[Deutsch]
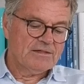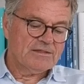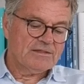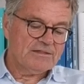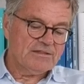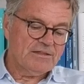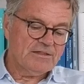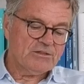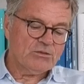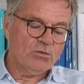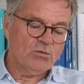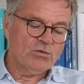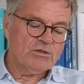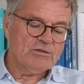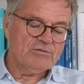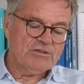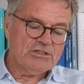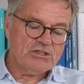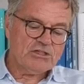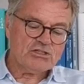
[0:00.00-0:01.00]
Krieg
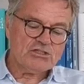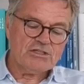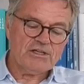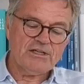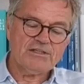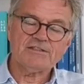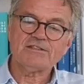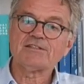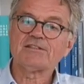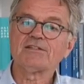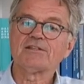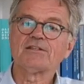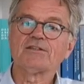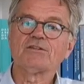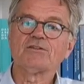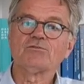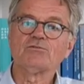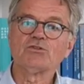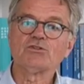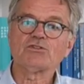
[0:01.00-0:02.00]
ohne Widerstand
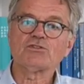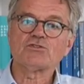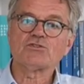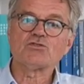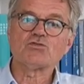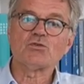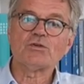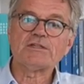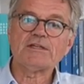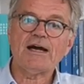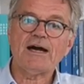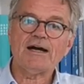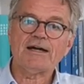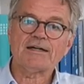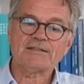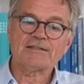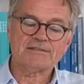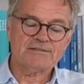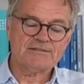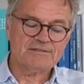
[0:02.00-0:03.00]
wird zur
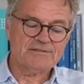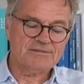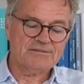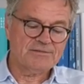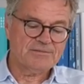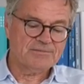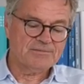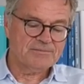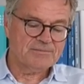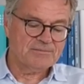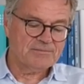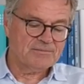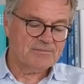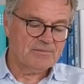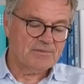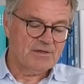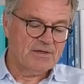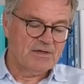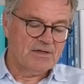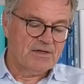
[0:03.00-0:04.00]
Jagd.
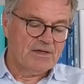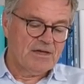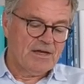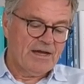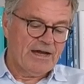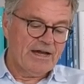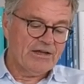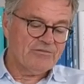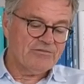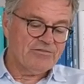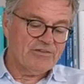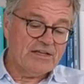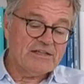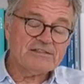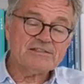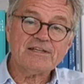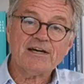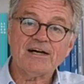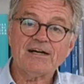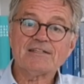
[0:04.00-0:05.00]
Ein
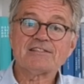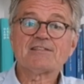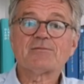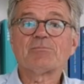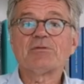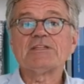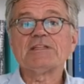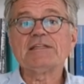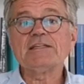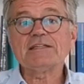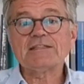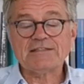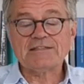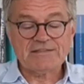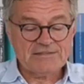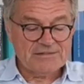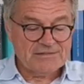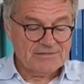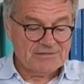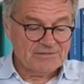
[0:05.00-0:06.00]
Feldhase bin
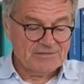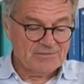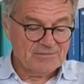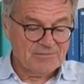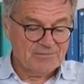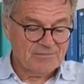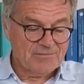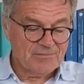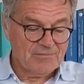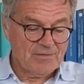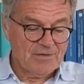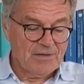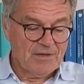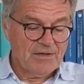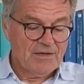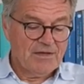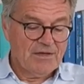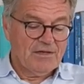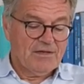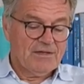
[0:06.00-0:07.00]
ich,
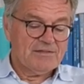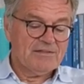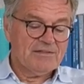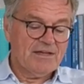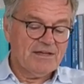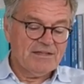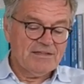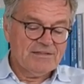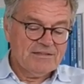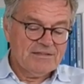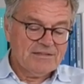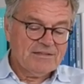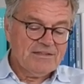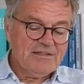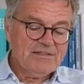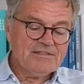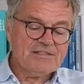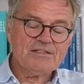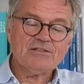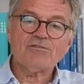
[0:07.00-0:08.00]
der in die
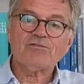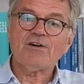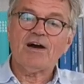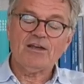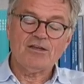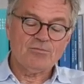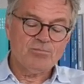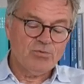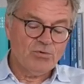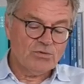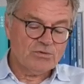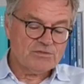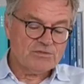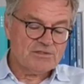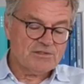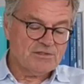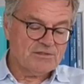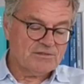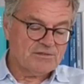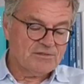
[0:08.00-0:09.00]
riesige Falle
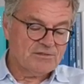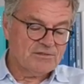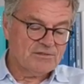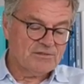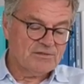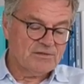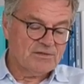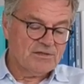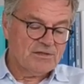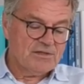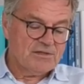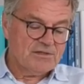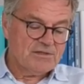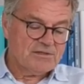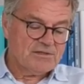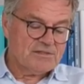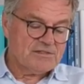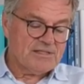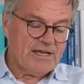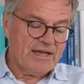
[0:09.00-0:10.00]
purzelt.
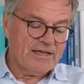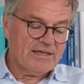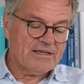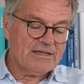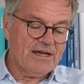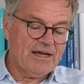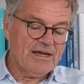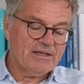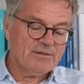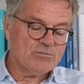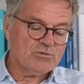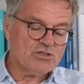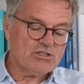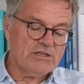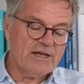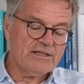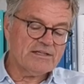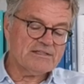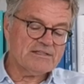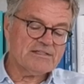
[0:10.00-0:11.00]
Zeig einem
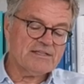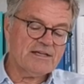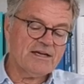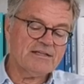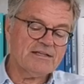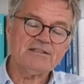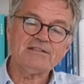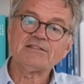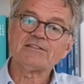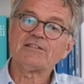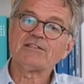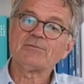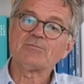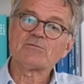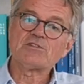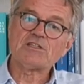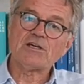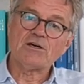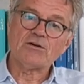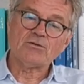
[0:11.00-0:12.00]
Schneidezahn hinter
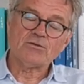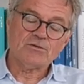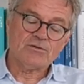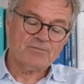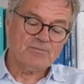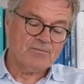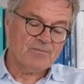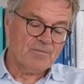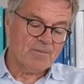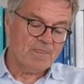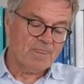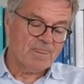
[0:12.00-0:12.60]
dem Zaun.